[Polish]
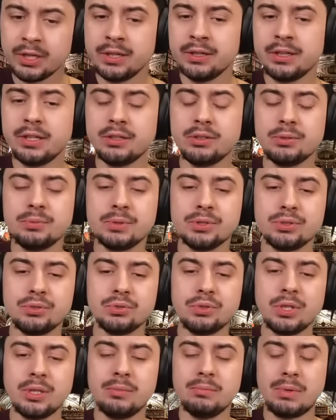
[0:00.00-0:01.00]
natomiast
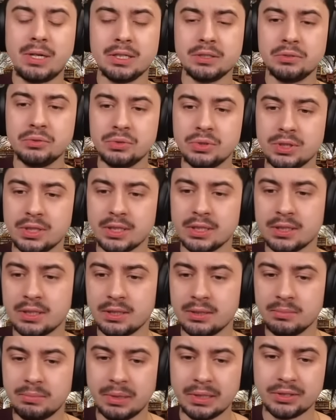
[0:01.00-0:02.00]
tutaj Magnus tak
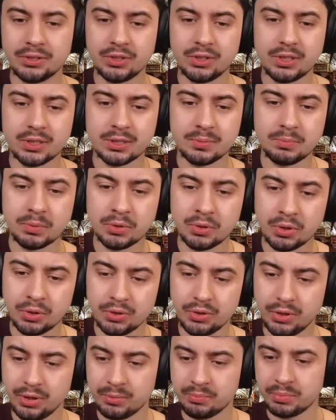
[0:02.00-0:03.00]
bardziej na
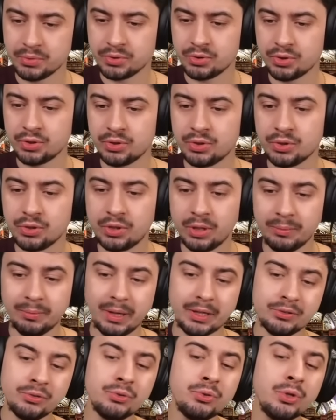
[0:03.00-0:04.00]
spokojnie podszedł do
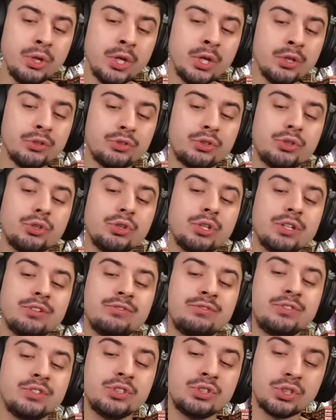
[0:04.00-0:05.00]
tematu, trochę
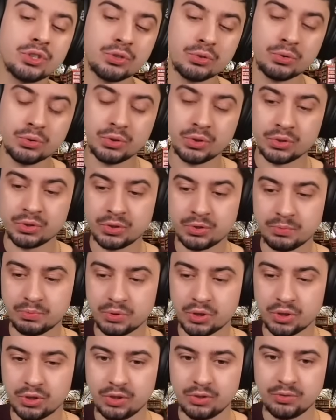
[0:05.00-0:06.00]
wyczekując
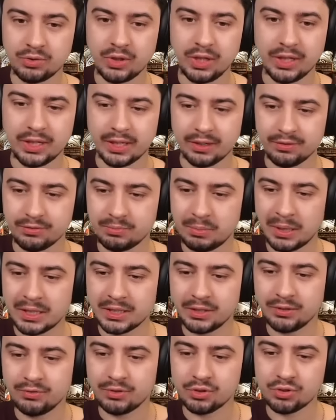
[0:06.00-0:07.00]
przeciwnika. W
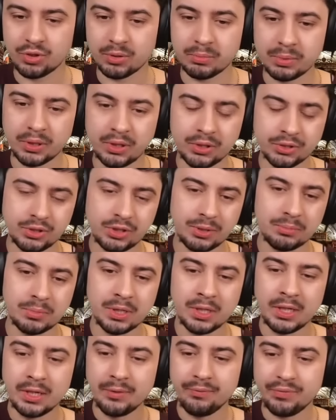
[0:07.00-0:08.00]
partii wieża B8,
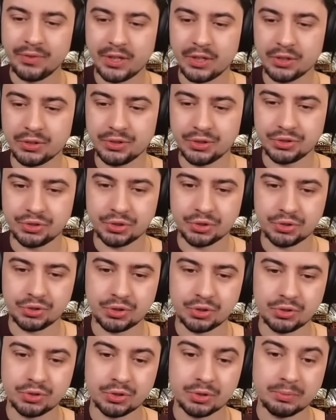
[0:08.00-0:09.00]
goniec
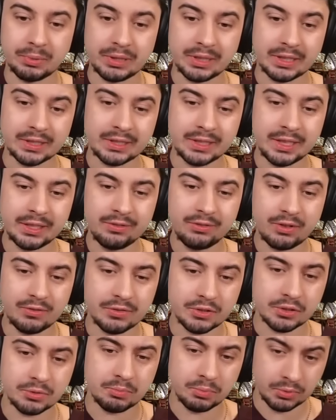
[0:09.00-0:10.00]
odszedł sobie na C2,
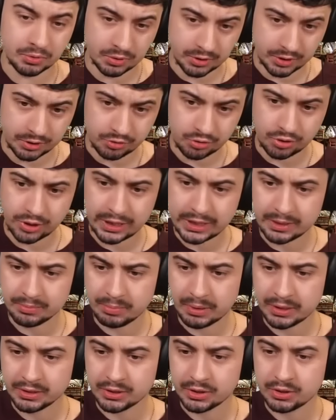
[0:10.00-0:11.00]
więc punkt E4
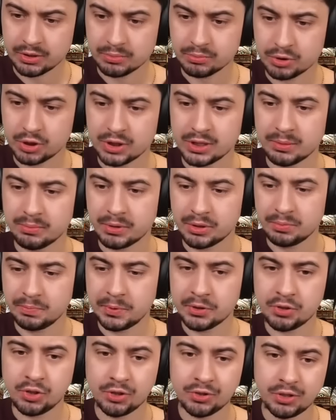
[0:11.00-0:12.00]
bardzo dobrze
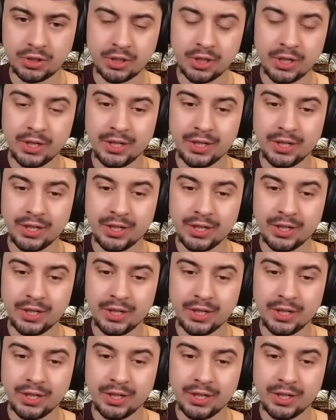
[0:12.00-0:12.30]
zabezpieczony,